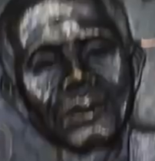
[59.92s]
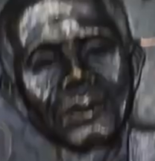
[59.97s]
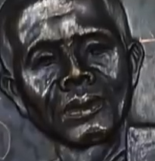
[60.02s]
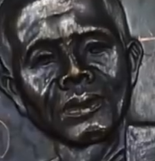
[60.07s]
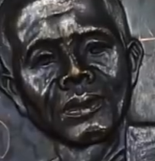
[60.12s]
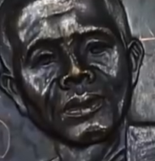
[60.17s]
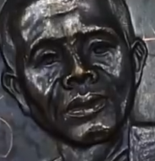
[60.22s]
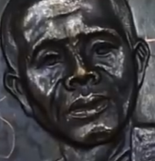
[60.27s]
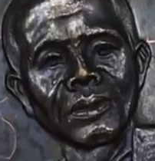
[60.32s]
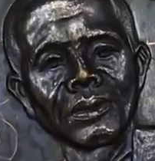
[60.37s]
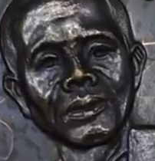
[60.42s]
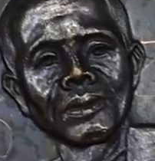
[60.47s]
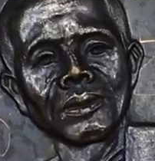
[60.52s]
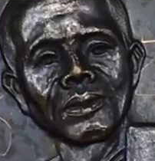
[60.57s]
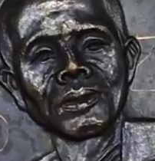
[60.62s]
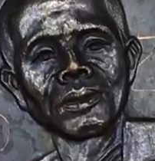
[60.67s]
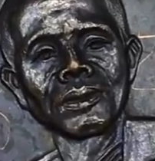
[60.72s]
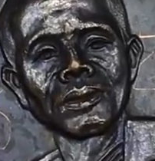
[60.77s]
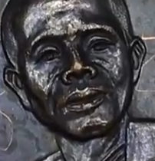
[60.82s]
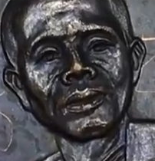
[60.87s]
ให้พลิก
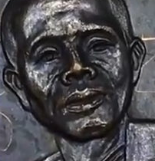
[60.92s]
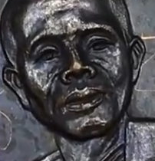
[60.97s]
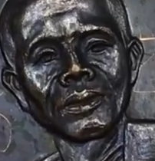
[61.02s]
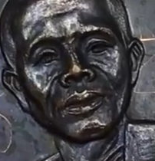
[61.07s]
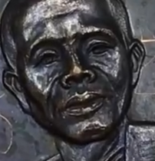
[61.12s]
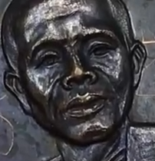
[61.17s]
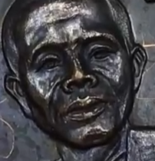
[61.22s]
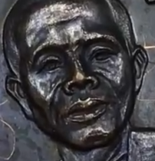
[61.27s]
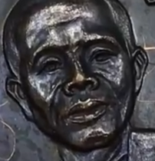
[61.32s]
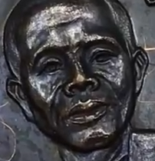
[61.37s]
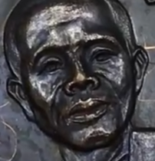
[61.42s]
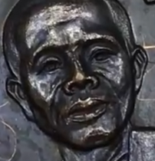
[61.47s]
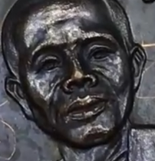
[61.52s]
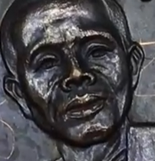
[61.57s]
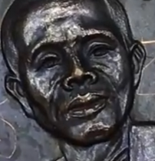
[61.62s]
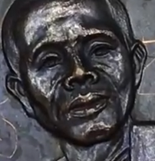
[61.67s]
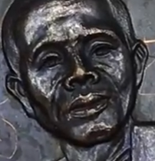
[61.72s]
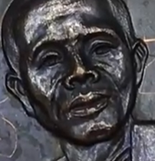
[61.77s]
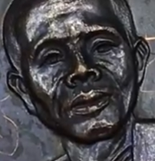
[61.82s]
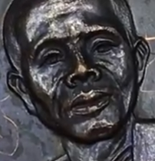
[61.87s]
กลับมาที่ด้านหน้า
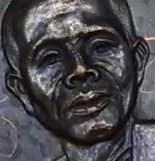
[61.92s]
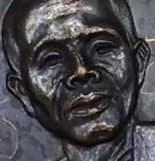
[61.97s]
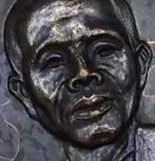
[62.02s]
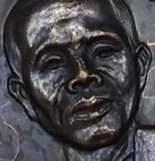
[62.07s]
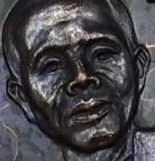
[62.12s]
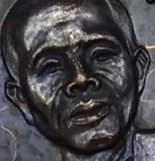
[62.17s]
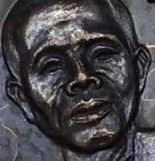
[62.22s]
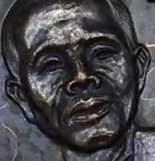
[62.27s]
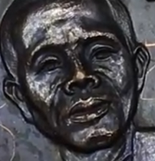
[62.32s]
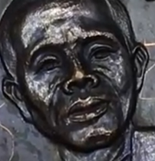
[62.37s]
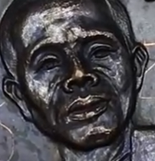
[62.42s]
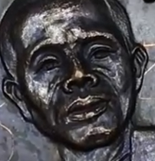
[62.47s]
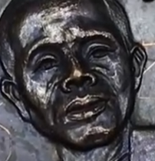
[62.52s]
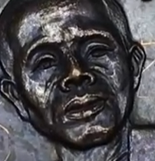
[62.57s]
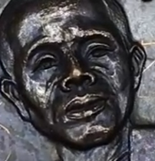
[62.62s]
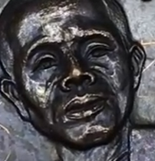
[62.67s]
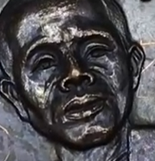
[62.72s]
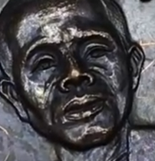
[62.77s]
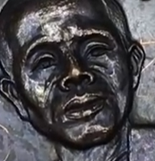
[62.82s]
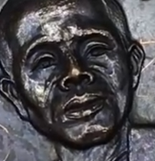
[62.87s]
ครับ แล้วมองไป
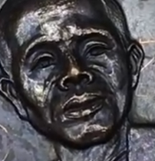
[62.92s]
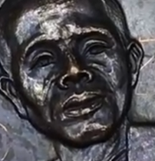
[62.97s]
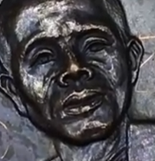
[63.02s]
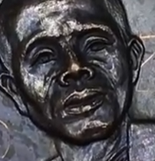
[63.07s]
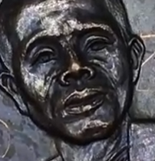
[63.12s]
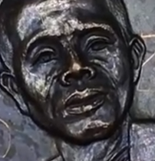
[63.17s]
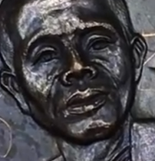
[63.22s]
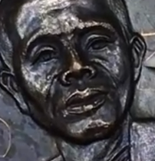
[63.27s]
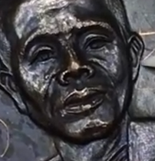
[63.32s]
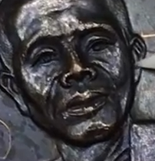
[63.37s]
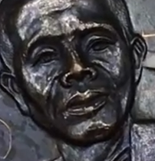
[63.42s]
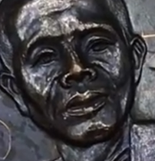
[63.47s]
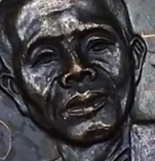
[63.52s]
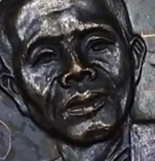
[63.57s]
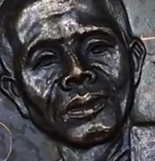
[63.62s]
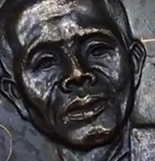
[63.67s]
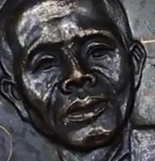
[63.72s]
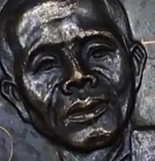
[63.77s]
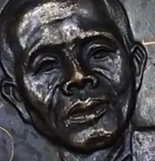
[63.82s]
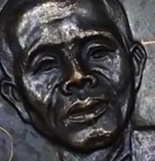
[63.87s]
ที่ตรงหู
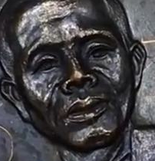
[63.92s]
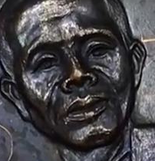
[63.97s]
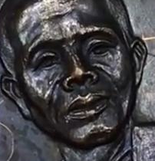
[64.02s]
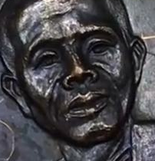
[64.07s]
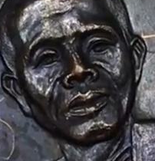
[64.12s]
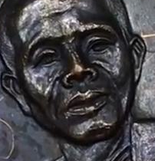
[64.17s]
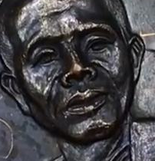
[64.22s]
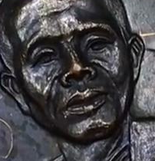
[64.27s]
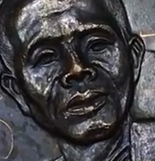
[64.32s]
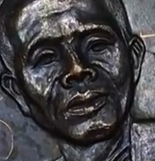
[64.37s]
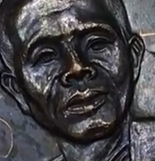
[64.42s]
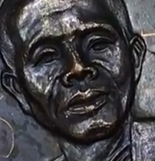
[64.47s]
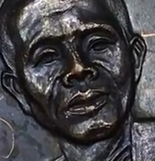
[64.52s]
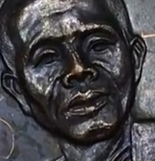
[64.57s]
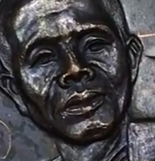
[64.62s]
หลวงพ่อนะฮะ